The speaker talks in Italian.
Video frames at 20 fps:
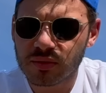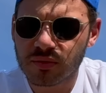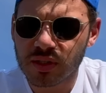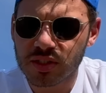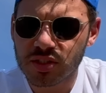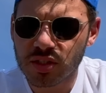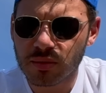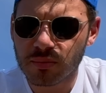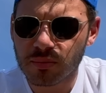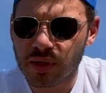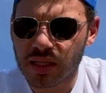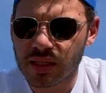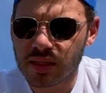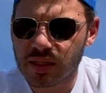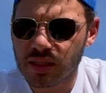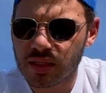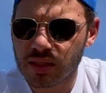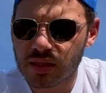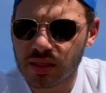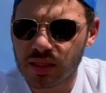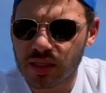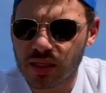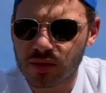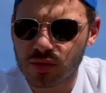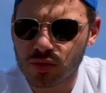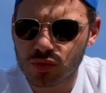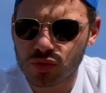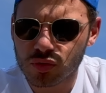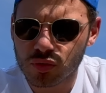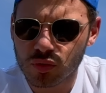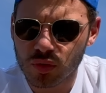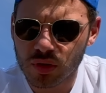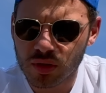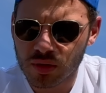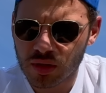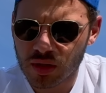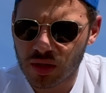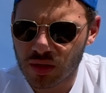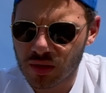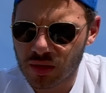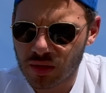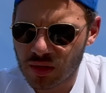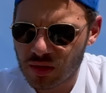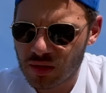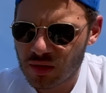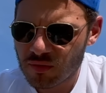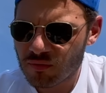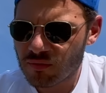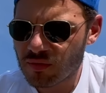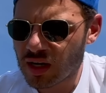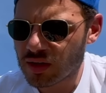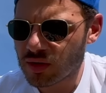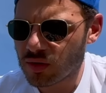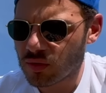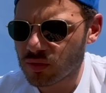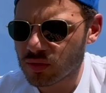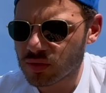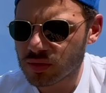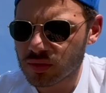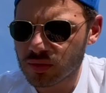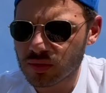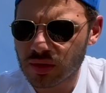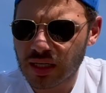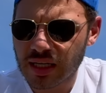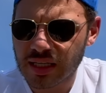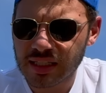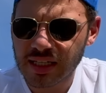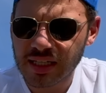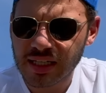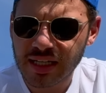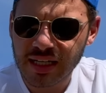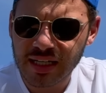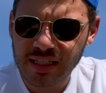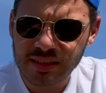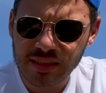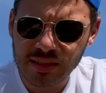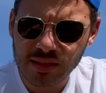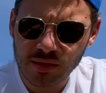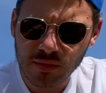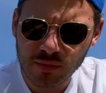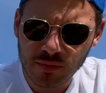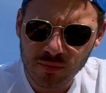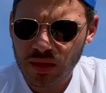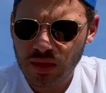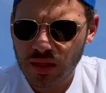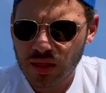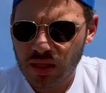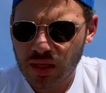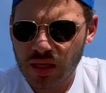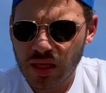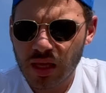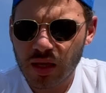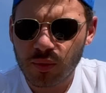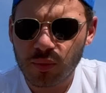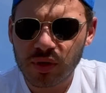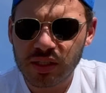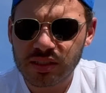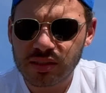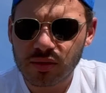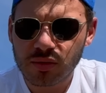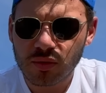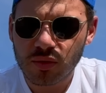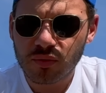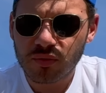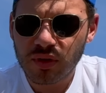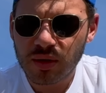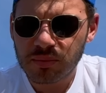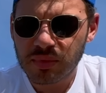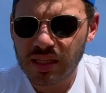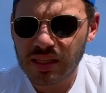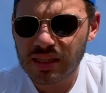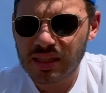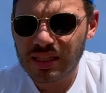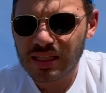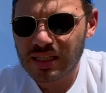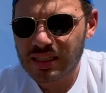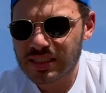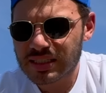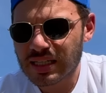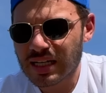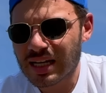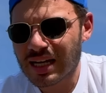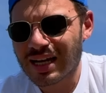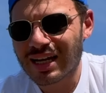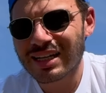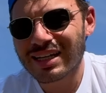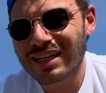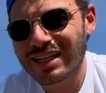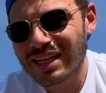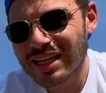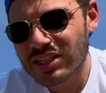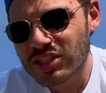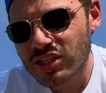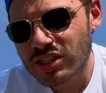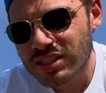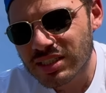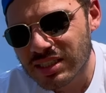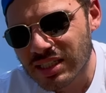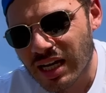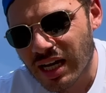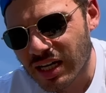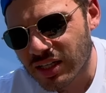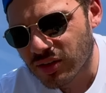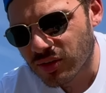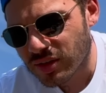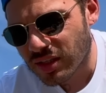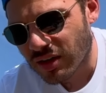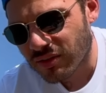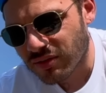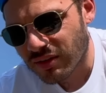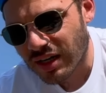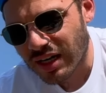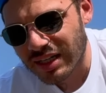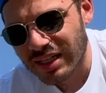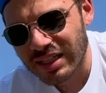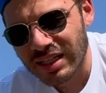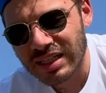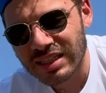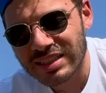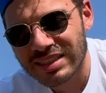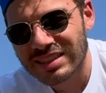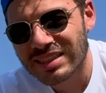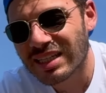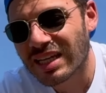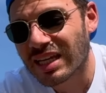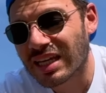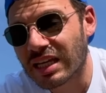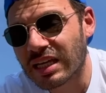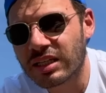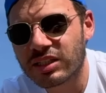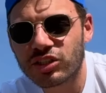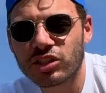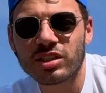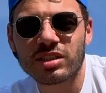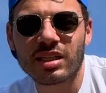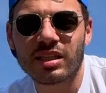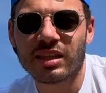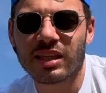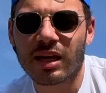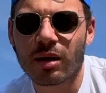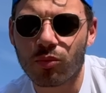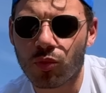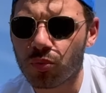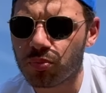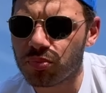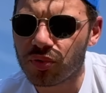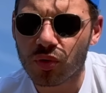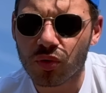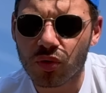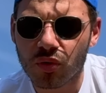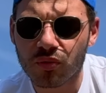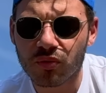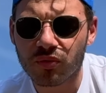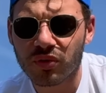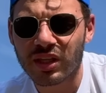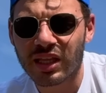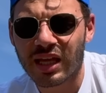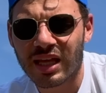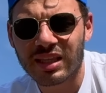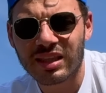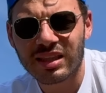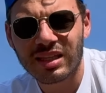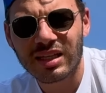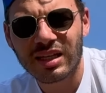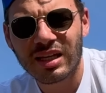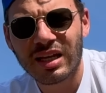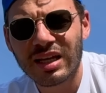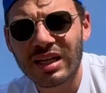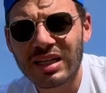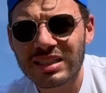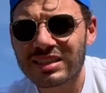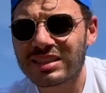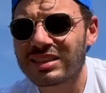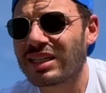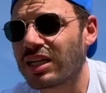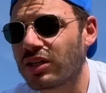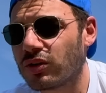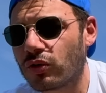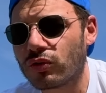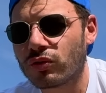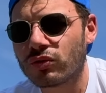facilmente tirando su e vanno eh, ad incastro e questo ovviamente sarà necessario da fare se ci sentiamo più confidenti, se non